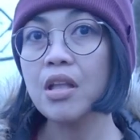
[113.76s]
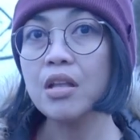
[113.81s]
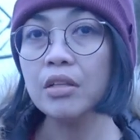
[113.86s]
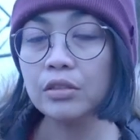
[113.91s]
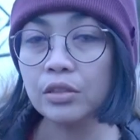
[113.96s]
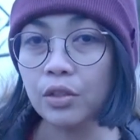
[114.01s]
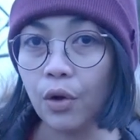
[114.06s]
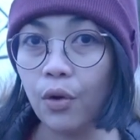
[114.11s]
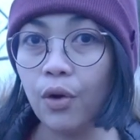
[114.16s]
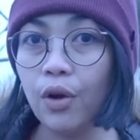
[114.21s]

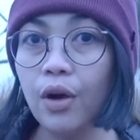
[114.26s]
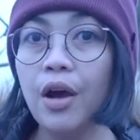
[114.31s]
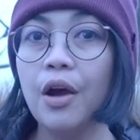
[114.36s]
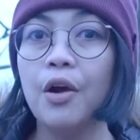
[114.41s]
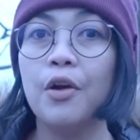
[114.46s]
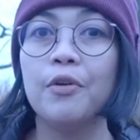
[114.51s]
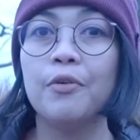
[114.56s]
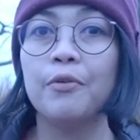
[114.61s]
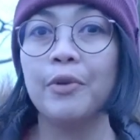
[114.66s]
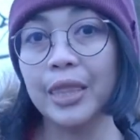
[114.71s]
So,
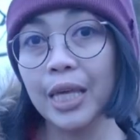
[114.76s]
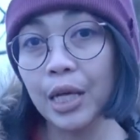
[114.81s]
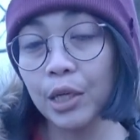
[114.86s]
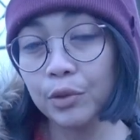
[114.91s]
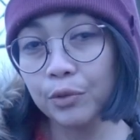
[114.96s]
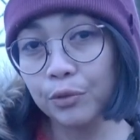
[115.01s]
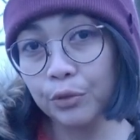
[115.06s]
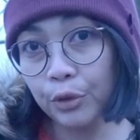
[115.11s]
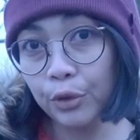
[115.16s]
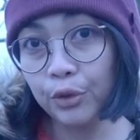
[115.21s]

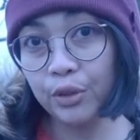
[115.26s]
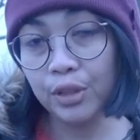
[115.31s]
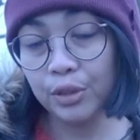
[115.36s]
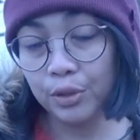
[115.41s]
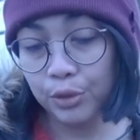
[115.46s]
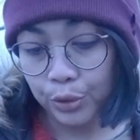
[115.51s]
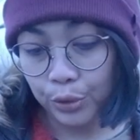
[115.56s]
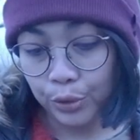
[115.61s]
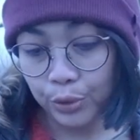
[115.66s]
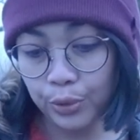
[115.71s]
without further
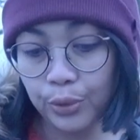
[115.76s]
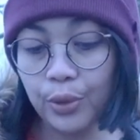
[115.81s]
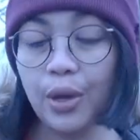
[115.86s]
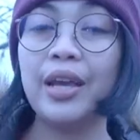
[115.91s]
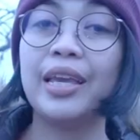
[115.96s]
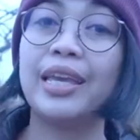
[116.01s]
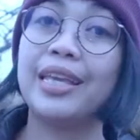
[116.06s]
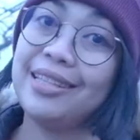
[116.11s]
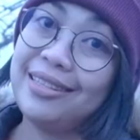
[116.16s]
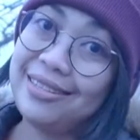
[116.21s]
ado,
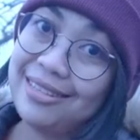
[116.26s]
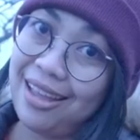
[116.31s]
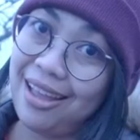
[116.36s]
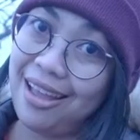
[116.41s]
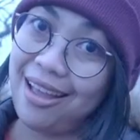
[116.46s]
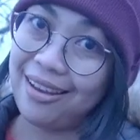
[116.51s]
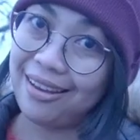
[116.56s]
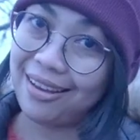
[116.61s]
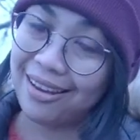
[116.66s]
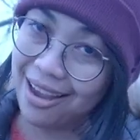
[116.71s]

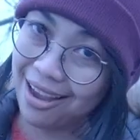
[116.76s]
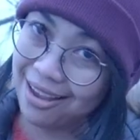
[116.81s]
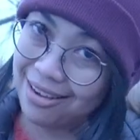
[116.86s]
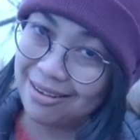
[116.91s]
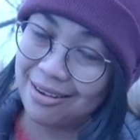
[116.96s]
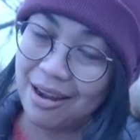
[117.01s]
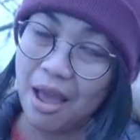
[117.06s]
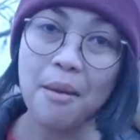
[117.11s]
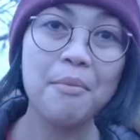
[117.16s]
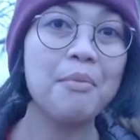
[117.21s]
kita akan
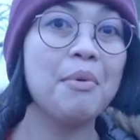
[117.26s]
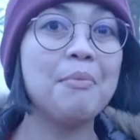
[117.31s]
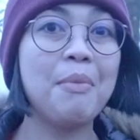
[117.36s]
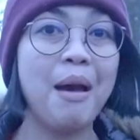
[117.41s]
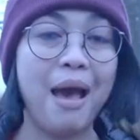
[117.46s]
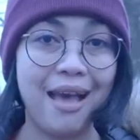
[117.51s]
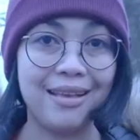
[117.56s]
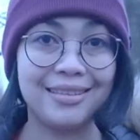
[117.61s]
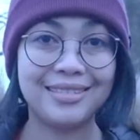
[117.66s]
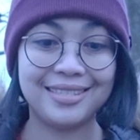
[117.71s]

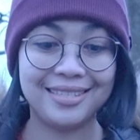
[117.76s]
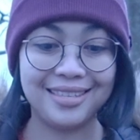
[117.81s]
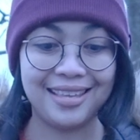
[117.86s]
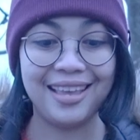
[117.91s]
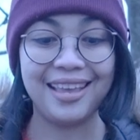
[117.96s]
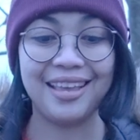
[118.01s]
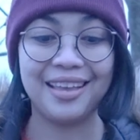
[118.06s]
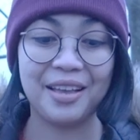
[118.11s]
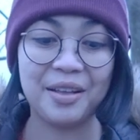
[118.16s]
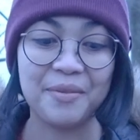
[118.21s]
membahas
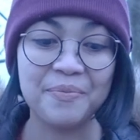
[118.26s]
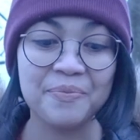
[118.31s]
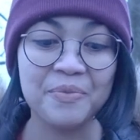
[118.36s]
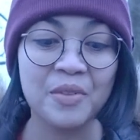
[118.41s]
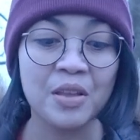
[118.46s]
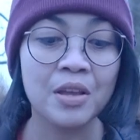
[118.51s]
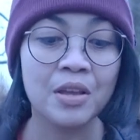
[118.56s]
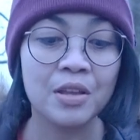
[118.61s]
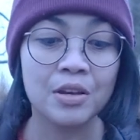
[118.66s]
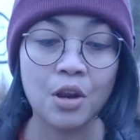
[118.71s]

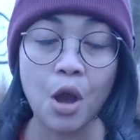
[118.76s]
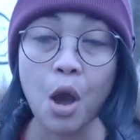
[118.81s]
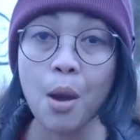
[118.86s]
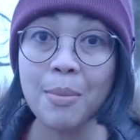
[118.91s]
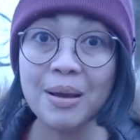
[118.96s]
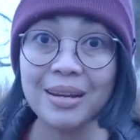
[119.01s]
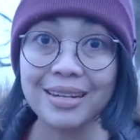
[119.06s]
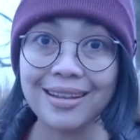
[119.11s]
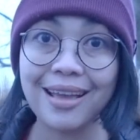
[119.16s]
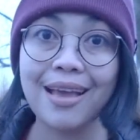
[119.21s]

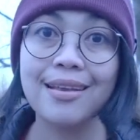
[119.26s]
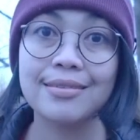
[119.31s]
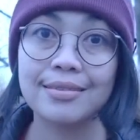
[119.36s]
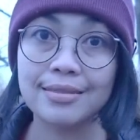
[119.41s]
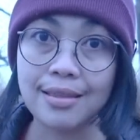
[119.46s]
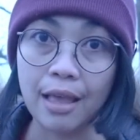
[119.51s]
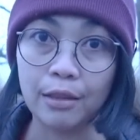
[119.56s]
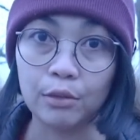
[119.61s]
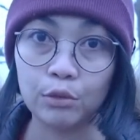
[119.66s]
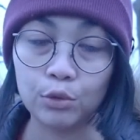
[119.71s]
nomor
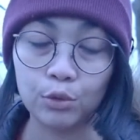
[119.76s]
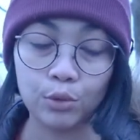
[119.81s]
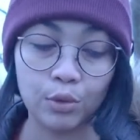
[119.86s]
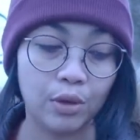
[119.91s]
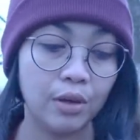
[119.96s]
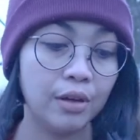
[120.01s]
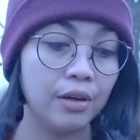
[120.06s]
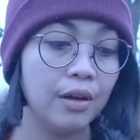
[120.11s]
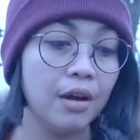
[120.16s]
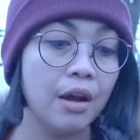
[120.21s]
satu.
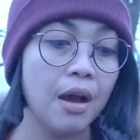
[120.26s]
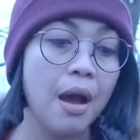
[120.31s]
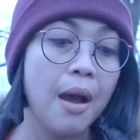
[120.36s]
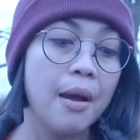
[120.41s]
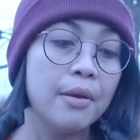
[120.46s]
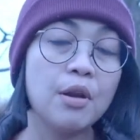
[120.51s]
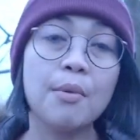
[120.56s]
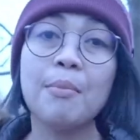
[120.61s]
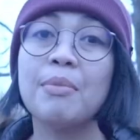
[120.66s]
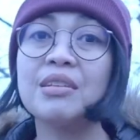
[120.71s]

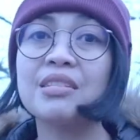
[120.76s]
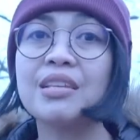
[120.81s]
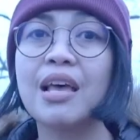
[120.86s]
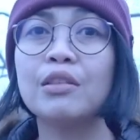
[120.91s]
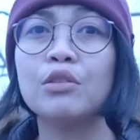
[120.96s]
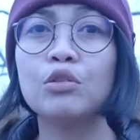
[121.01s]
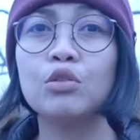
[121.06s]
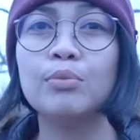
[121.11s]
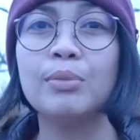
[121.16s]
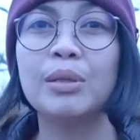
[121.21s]
Nomor
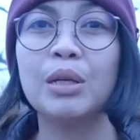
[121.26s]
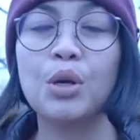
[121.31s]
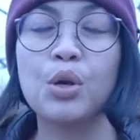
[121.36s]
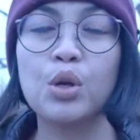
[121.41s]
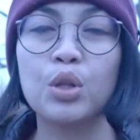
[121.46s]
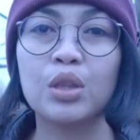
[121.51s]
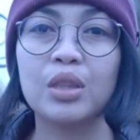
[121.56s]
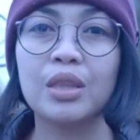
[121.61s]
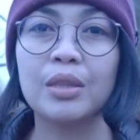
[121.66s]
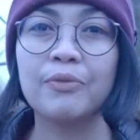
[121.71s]
satu
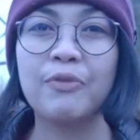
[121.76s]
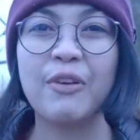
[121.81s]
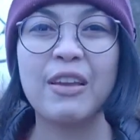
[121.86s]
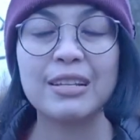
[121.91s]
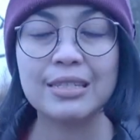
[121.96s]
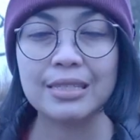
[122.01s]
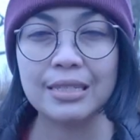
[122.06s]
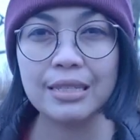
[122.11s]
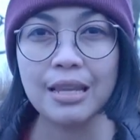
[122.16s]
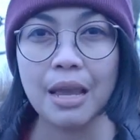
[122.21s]
menurut
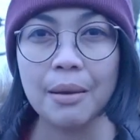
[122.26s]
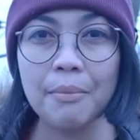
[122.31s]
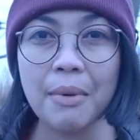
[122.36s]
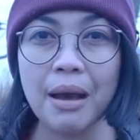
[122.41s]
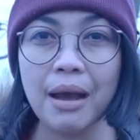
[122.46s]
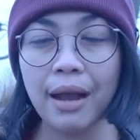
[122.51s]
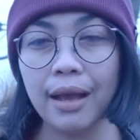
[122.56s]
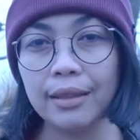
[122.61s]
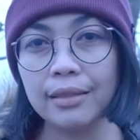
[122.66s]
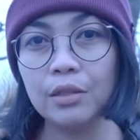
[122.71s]
versinya
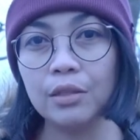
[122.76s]
Mbak Ngat